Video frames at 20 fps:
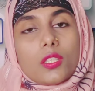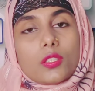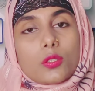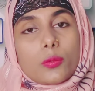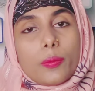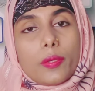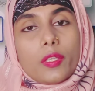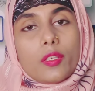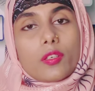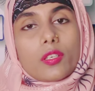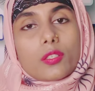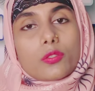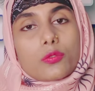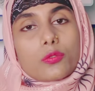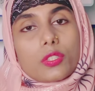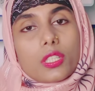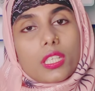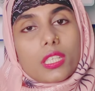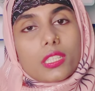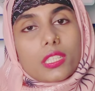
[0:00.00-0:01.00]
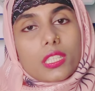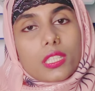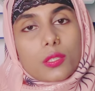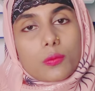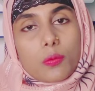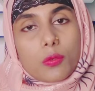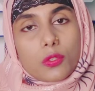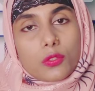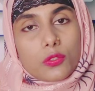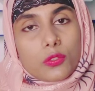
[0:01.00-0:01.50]
তো ভিডিওটা শুরু থেকে শেষ
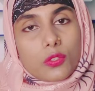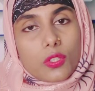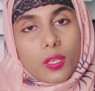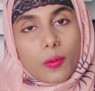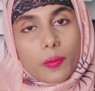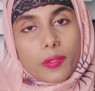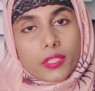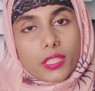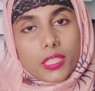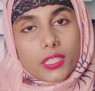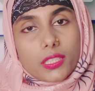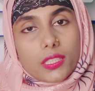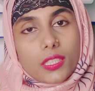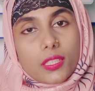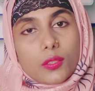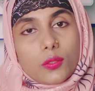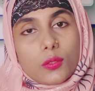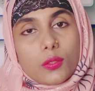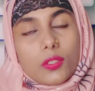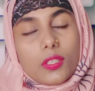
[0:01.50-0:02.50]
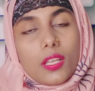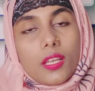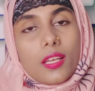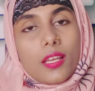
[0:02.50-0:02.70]
পর্যন্ত আমার সাথে থাকুন